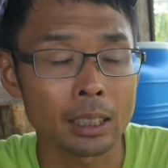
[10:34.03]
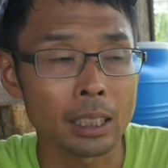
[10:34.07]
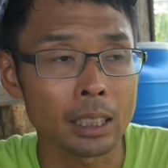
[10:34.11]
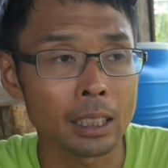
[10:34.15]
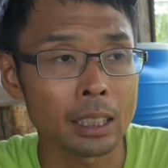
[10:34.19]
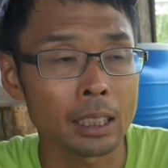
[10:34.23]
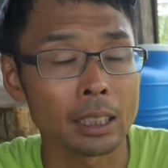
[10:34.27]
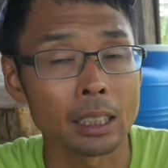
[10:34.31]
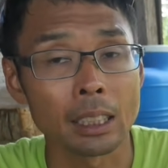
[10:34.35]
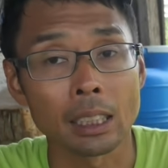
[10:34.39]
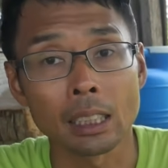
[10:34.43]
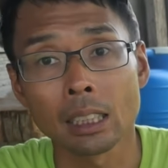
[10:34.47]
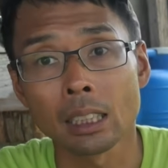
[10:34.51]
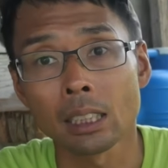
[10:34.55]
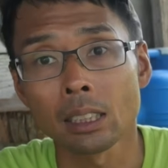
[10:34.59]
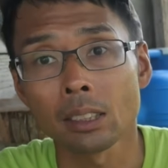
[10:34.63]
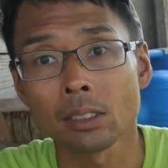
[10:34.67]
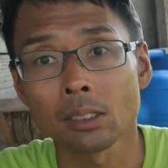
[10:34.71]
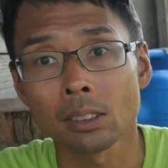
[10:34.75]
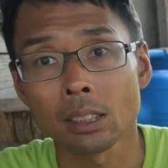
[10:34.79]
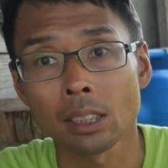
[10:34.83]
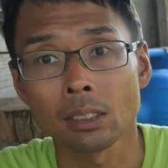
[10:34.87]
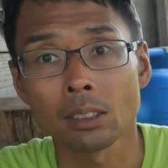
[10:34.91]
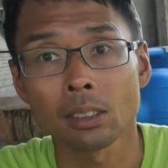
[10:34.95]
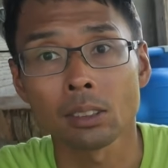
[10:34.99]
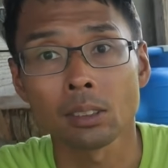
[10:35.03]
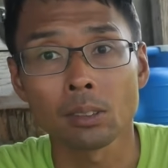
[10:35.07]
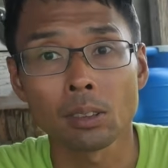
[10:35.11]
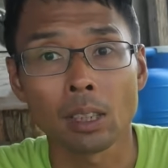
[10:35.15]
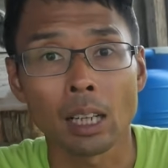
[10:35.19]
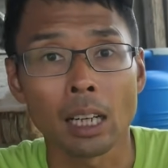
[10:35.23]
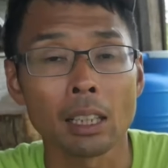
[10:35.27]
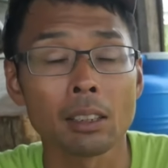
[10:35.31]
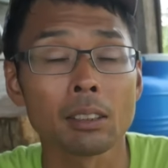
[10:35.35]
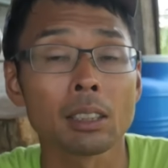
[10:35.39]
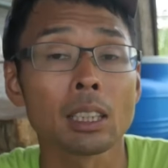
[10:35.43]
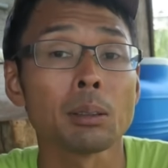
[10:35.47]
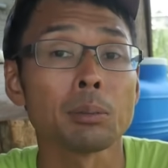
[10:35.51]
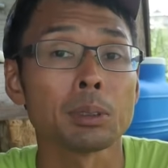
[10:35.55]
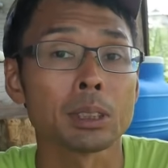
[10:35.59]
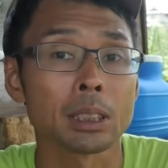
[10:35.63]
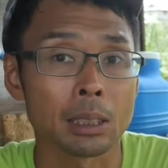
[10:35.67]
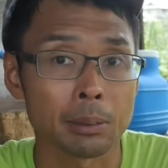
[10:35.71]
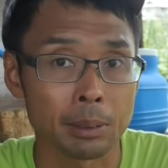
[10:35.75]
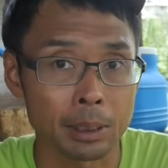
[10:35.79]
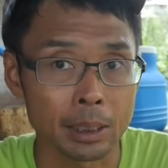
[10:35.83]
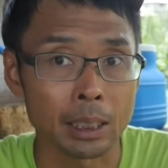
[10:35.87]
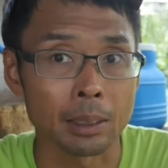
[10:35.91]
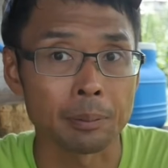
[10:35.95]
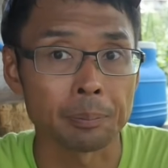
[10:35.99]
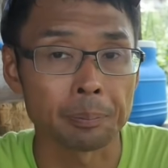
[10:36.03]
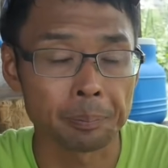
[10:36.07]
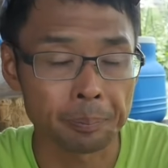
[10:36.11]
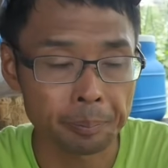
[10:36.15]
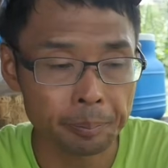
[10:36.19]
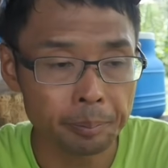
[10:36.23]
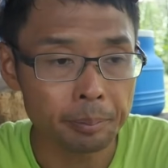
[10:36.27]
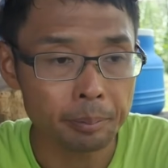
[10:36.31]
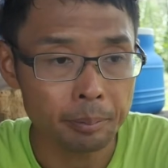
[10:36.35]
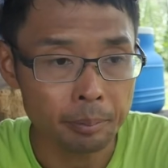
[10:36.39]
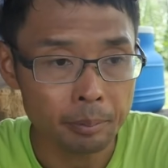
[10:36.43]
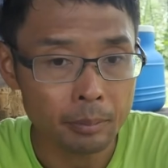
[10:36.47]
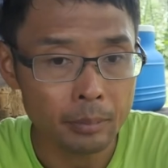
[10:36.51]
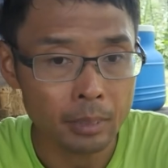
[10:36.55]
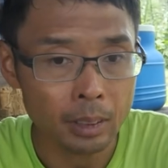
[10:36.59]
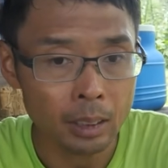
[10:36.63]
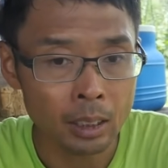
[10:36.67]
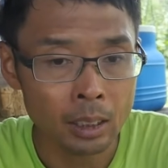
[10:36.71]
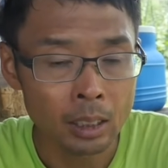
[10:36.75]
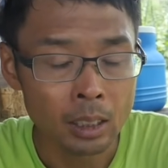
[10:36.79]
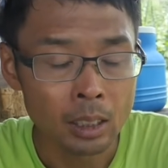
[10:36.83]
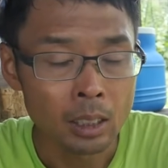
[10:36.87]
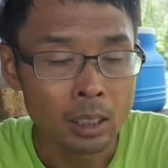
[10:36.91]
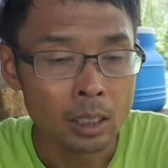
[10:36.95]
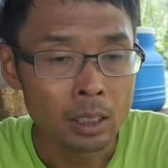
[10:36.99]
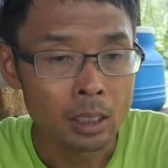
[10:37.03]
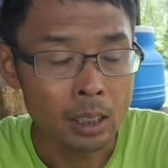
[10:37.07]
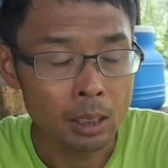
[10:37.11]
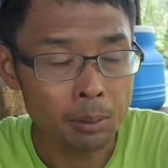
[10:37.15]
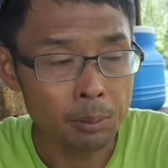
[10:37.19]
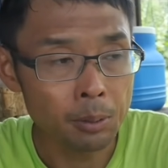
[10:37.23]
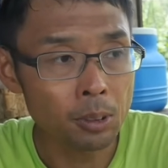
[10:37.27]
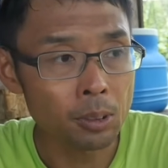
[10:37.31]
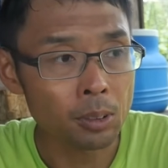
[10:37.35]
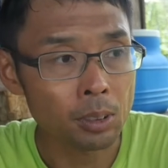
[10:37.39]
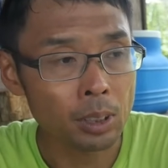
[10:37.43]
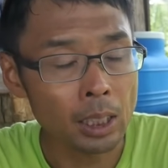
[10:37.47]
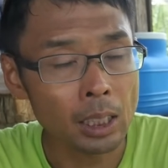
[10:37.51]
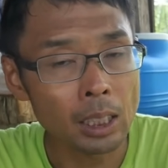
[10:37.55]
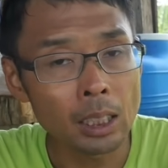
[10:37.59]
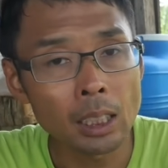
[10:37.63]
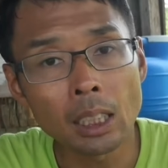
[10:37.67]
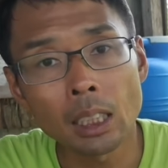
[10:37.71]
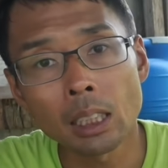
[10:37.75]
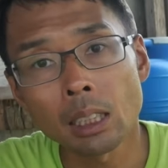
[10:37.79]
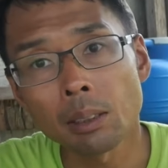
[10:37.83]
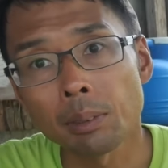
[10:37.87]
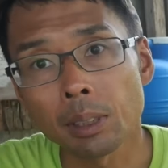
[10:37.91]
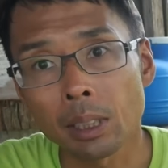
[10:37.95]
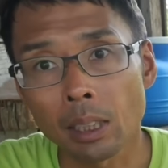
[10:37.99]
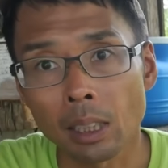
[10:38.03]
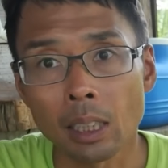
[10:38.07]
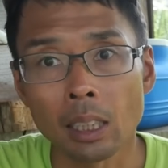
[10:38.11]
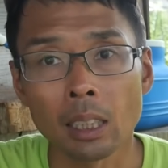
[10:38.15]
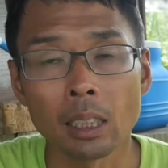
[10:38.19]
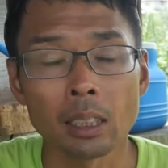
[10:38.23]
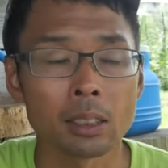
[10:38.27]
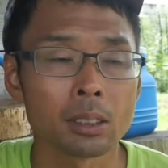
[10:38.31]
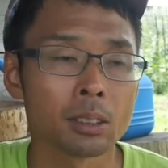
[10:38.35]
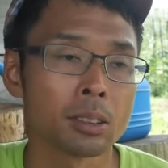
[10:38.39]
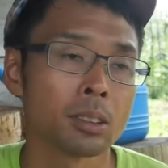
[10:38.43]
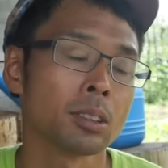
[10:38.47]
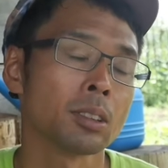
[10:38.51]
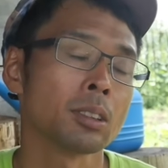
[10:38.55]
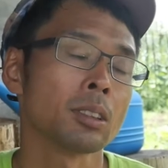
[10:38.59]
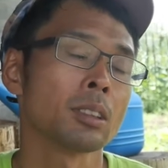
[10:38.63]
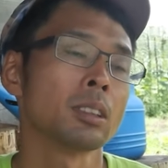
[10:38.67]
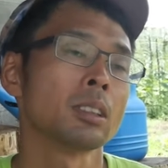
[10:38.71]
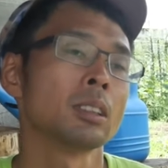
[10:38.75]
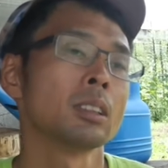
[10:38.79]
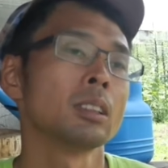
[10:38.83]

種ができにくくなるというのはあるかもしれません。でも、考えてみたら、その、